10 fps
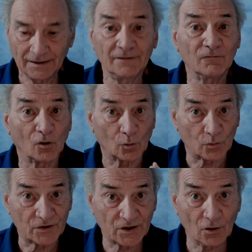
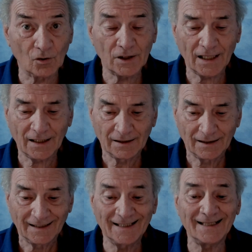Involuzione,
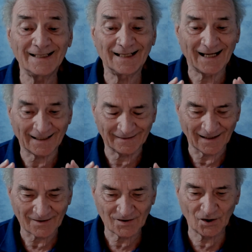
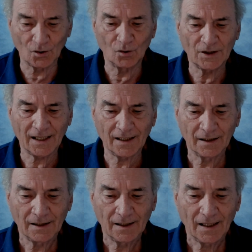incarnazione,
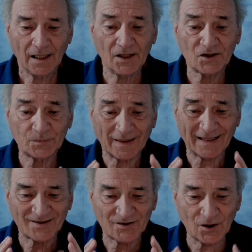
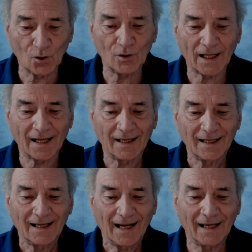espressione
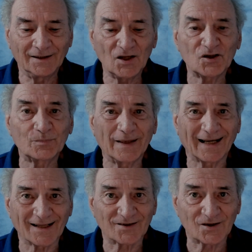ed
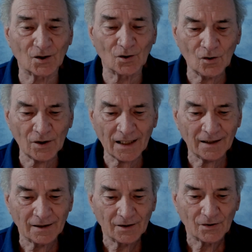
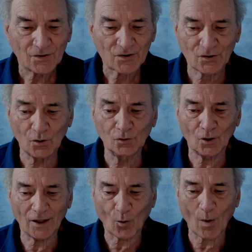ispirazione
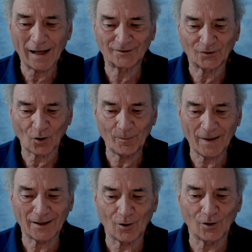sono le quattro
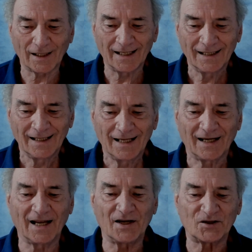parole
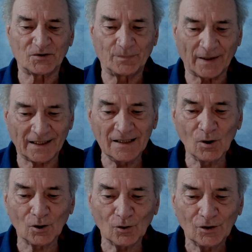che
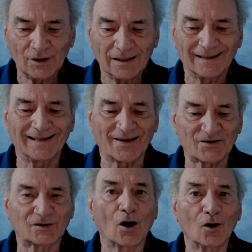esprimono la
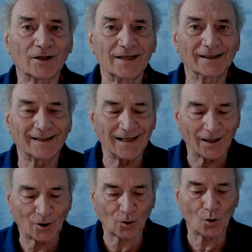storia
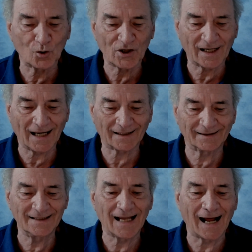della croce
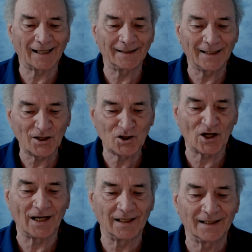cardinale nei
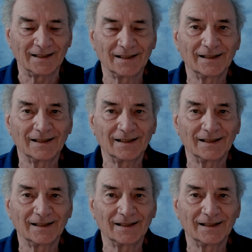cieli,